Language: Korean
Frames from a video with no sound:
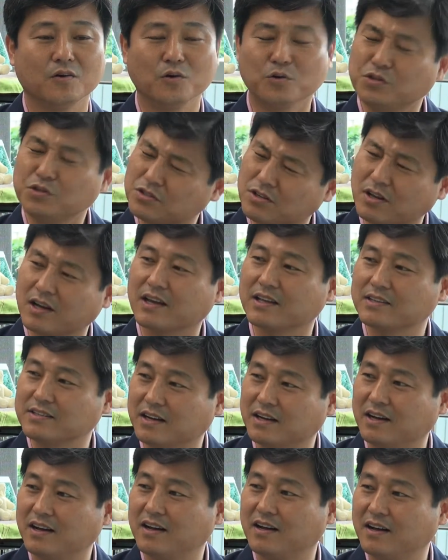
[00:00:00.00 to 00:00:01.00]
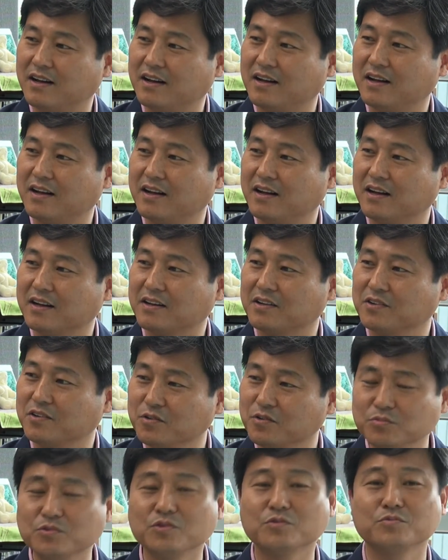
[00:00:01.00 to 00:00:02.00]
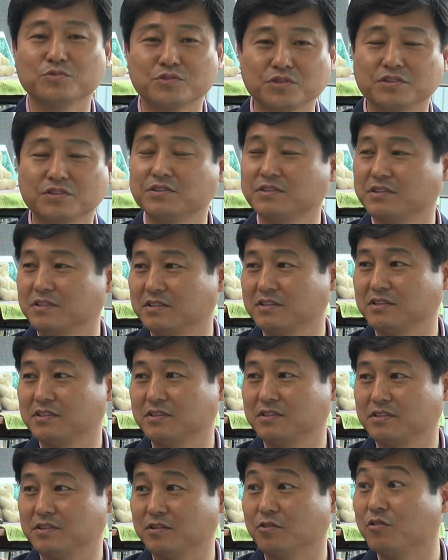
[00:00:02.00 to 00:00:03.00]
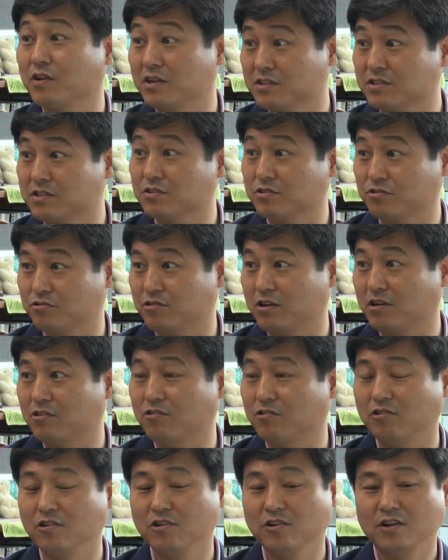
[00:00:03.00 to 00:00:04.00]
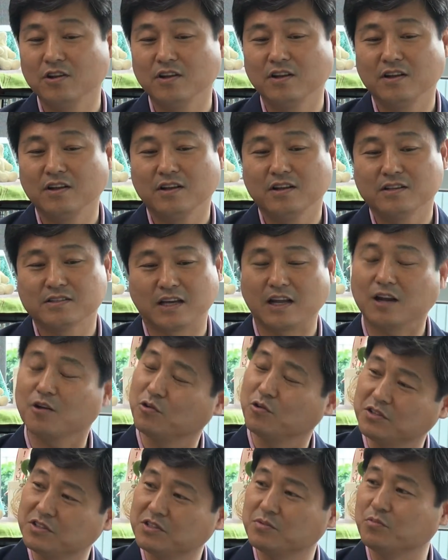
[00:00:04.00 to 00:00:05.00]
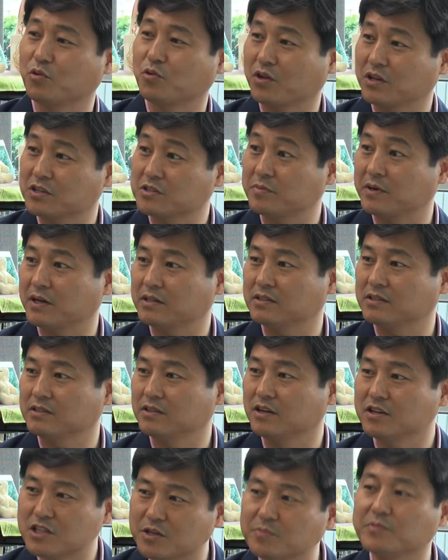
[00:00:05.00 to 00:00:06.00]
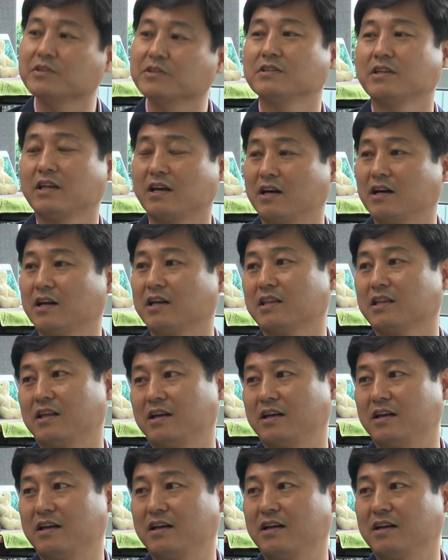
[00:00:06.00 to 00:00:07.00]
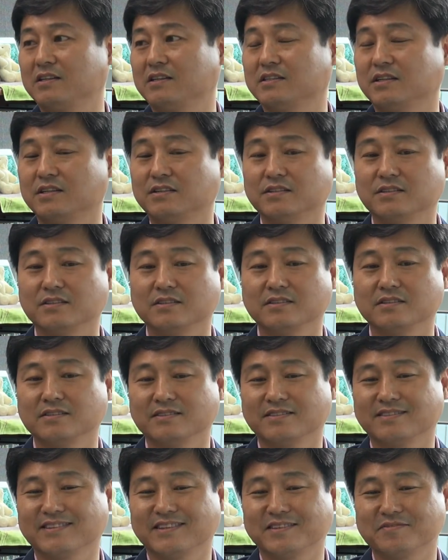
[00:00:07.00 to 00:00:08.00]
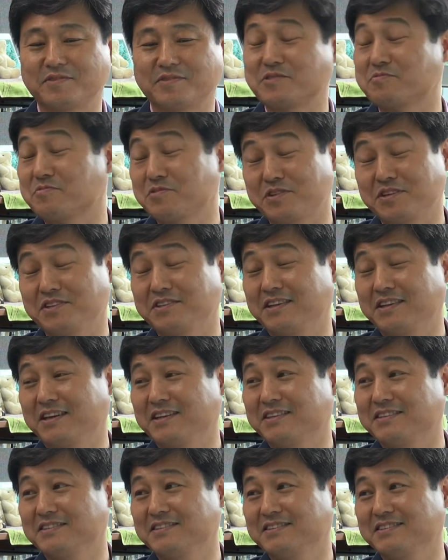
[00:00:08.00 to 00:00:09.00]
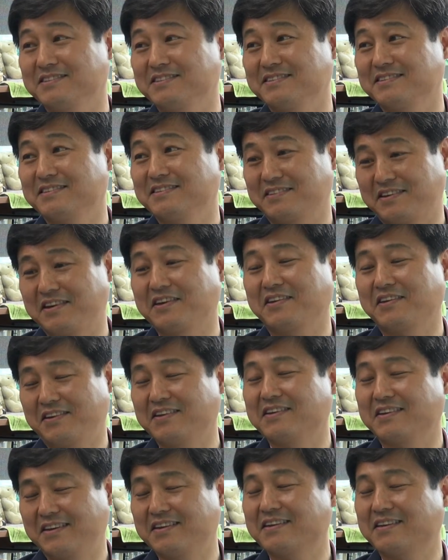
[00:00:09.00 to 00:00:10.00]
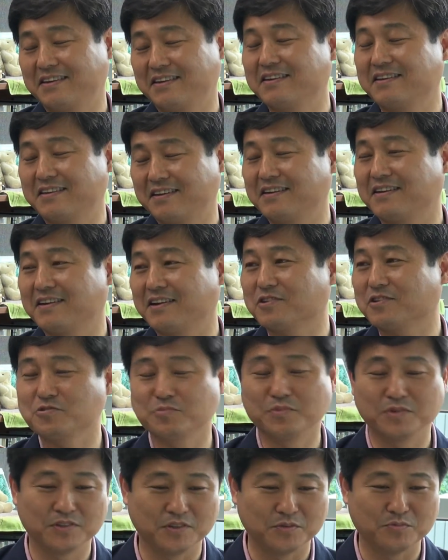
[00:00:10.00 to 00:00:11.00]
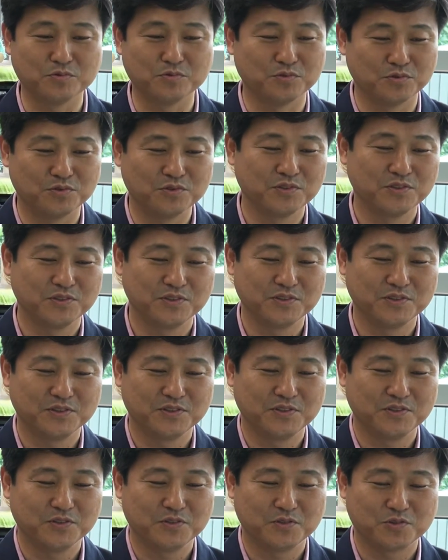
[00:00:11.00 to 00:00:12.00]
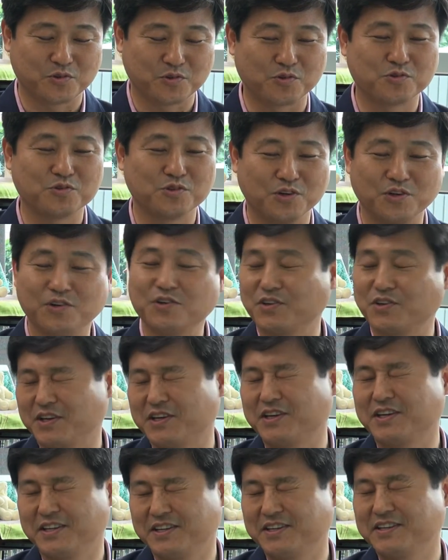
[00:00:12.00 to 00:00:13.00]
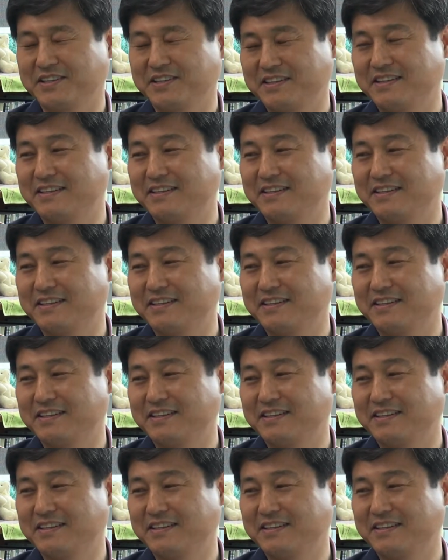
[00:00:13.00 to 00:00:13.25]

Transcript: 어디서 하겠냐 너무너무 저는 영광스럽기도 하고 잘하고 있는지는 모르겠지만 하여튼 열심히는 내가 하겠다 이제 이런 말씀 드렸는데 하여튼 예. 아주 뭐 너무 좋고요. 네.